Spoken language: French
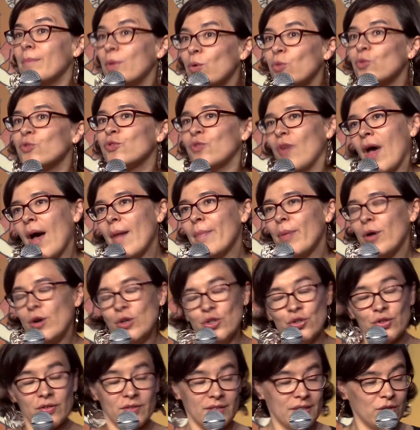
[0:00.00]
on se
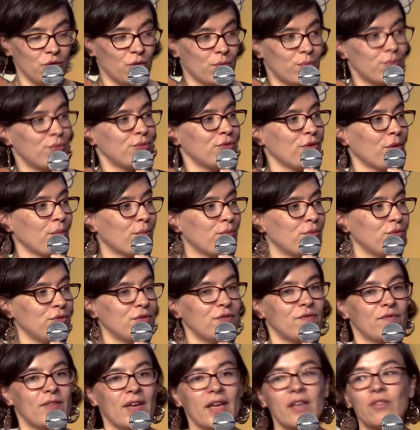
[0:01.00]
rapproche aussi de plus en
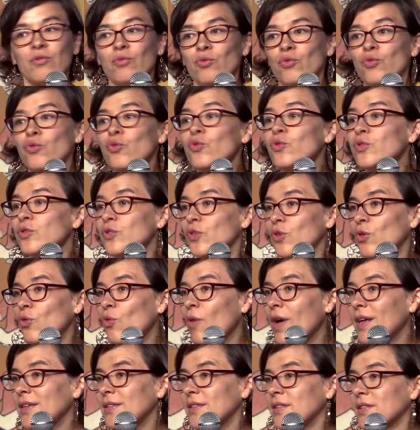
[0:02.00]
plus vers nos
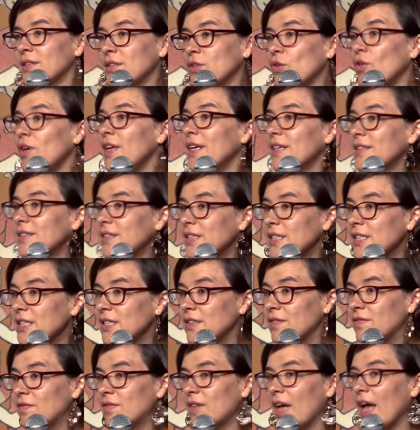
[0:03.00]
angoisses
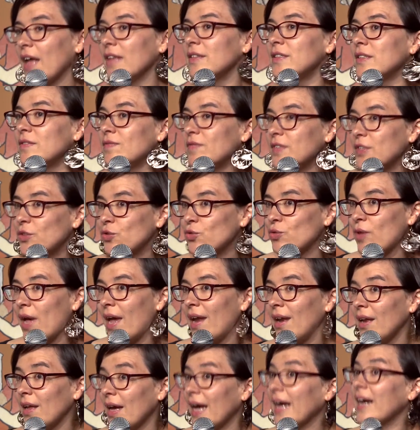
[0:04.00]
collectives,
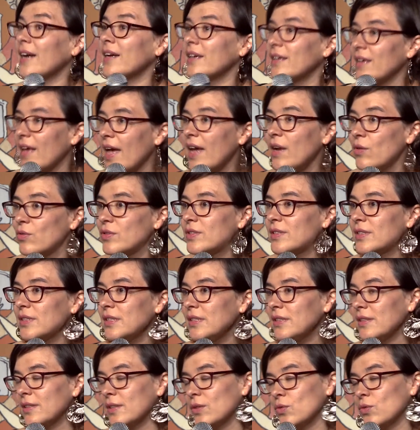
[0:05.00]
individuelles, réelles aussi, qui